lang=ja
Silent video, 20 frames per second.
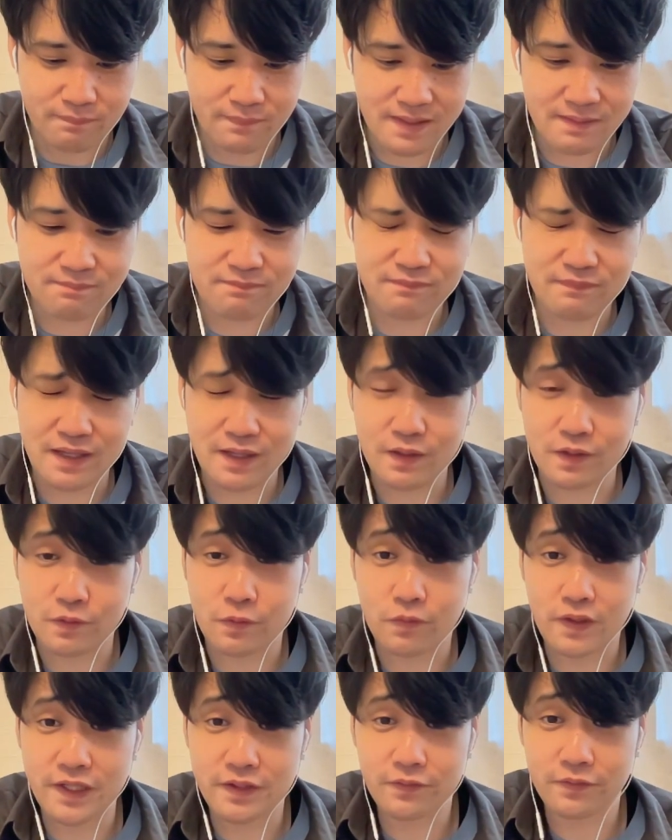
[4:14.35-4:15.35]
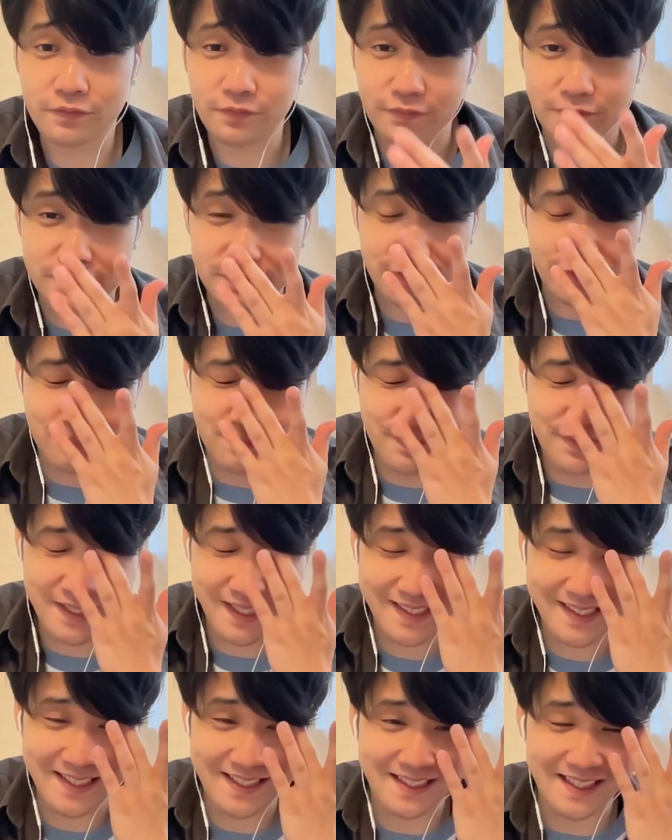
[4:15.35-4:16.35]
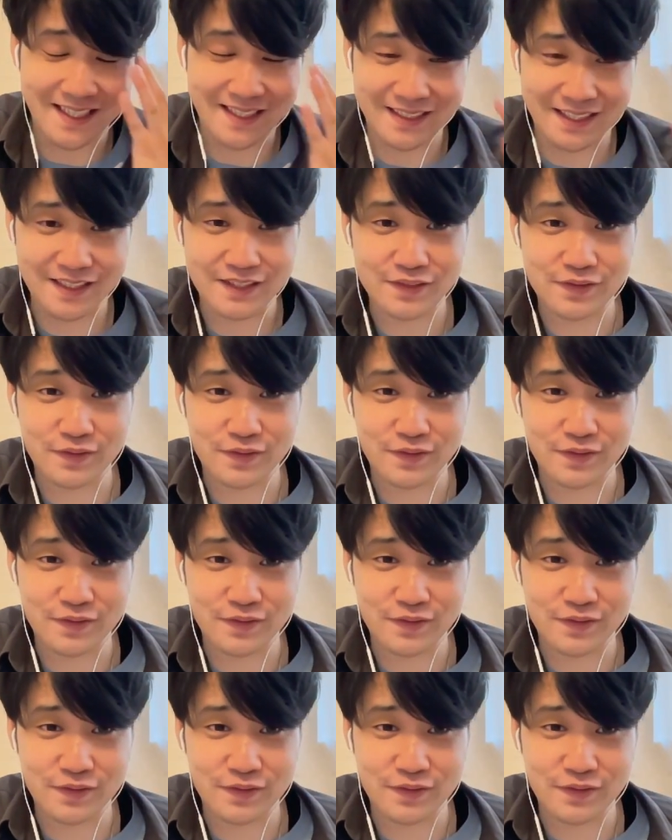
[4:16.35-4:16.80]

まあ、まあ、恒例のごとくちょっと無課金なんで、